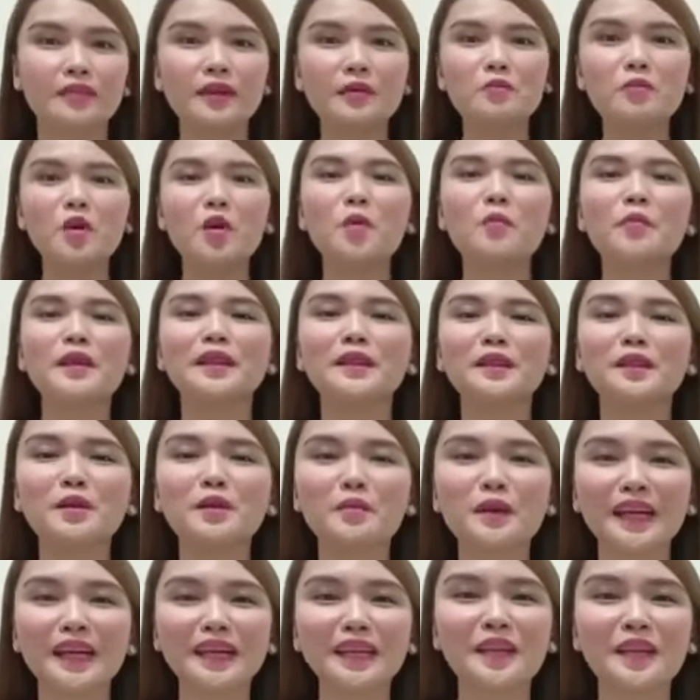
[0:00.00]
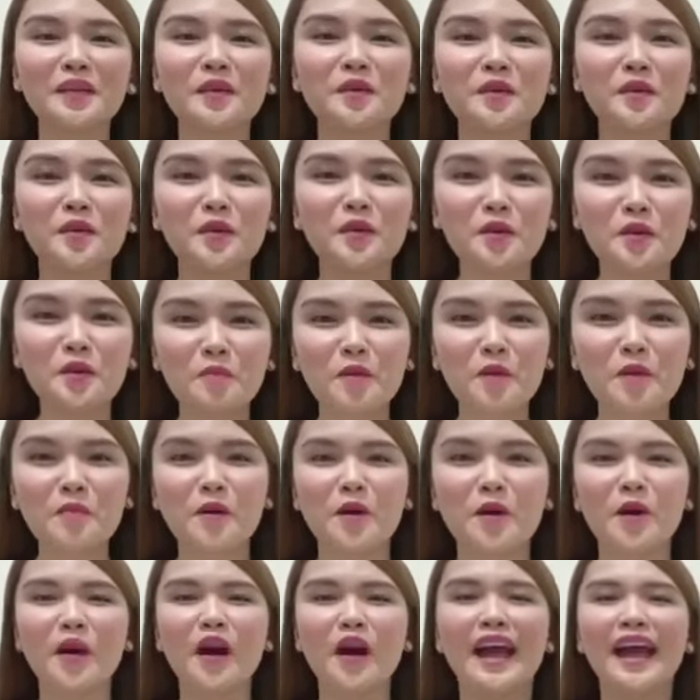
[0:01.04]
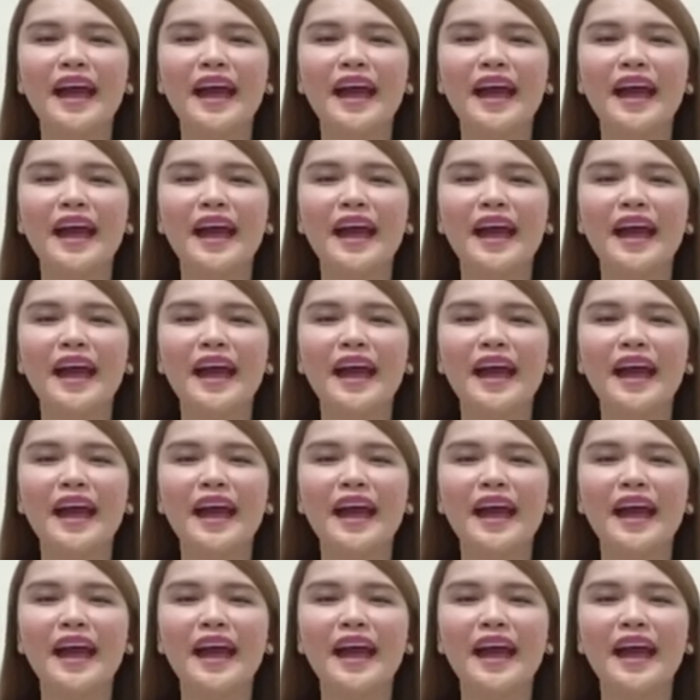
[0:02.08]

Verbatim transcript: The moment lumaki na yung grupo mo,